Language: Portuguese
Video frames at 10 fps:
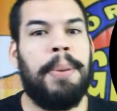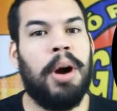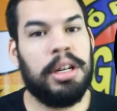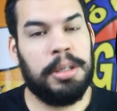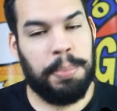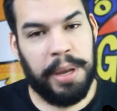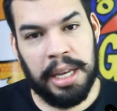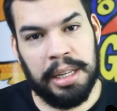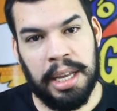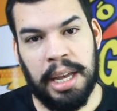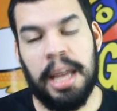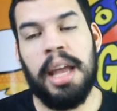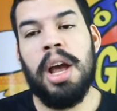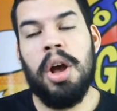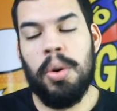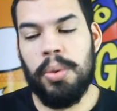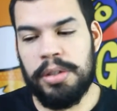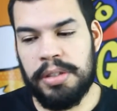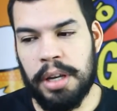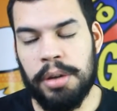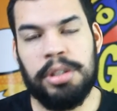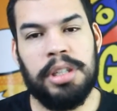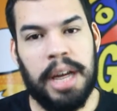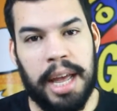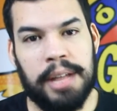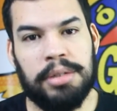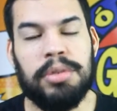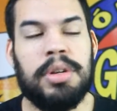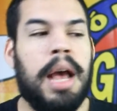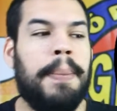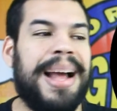pode perder os seus direitos,